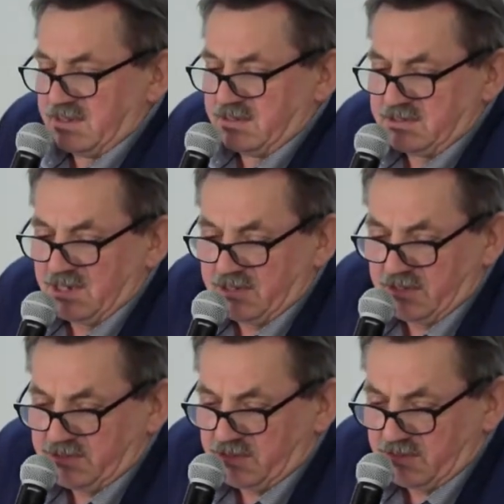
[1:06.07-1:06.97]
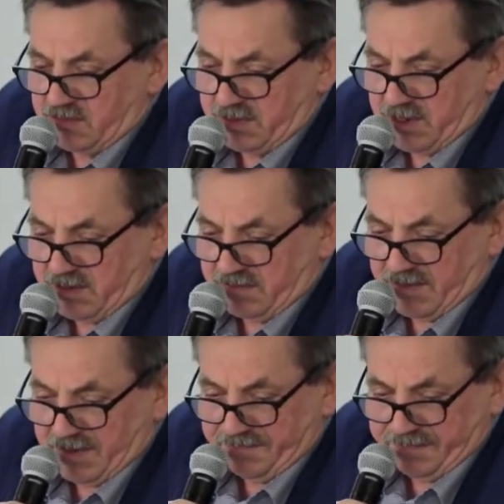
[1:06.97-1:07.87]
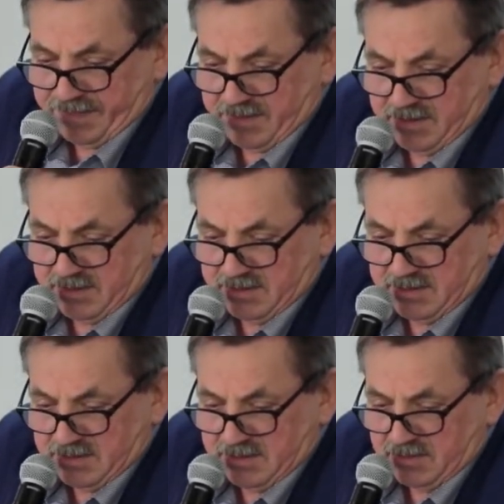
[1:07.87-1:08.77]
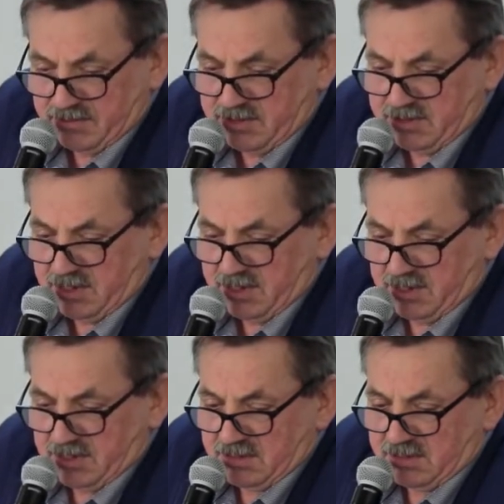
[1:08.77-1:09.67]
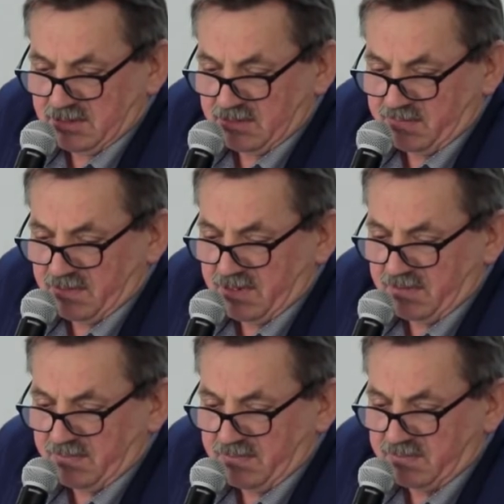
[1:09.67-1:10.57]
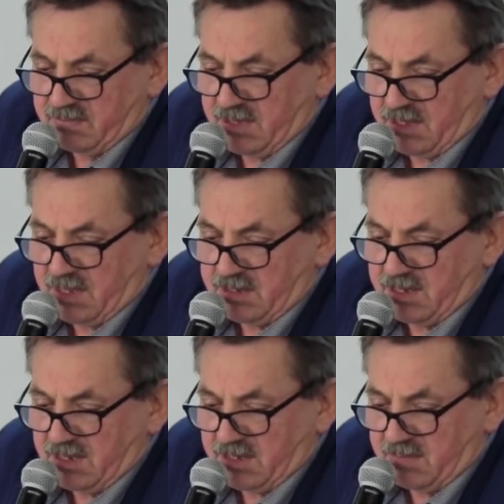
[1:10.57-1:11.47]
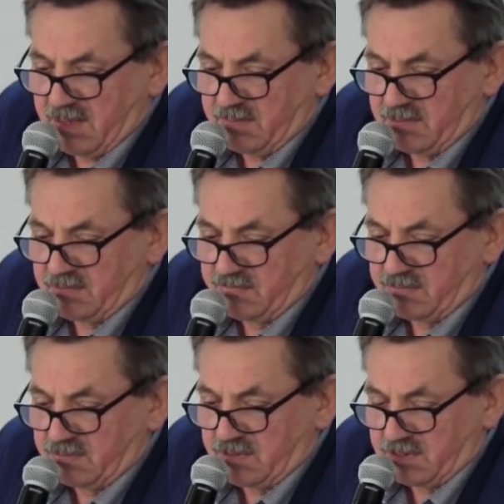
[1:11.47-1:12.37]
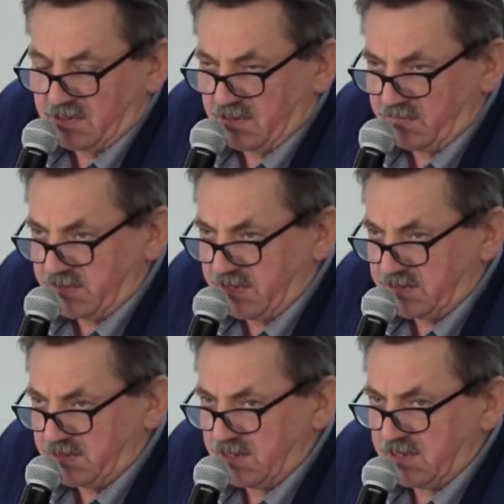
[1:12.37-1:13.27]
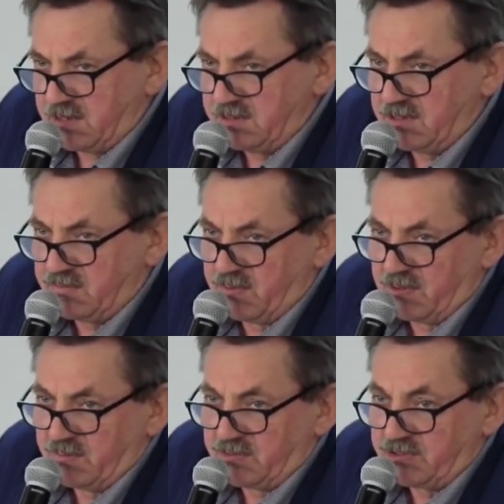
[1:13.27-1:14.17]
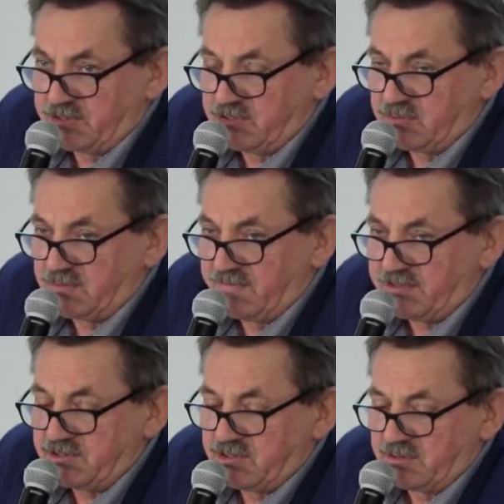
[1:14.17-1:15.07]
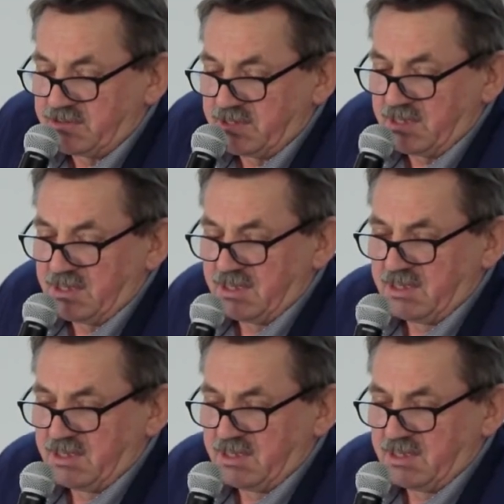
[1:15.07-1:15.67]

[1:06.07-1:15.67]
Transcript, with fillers: Jeżeli chodzi o gospodarstwa e, rodzinne, tych gospodarstw powiedzmy takie jak ja mam około 200 hektarowych, jest, jest sporo, może 1000-2000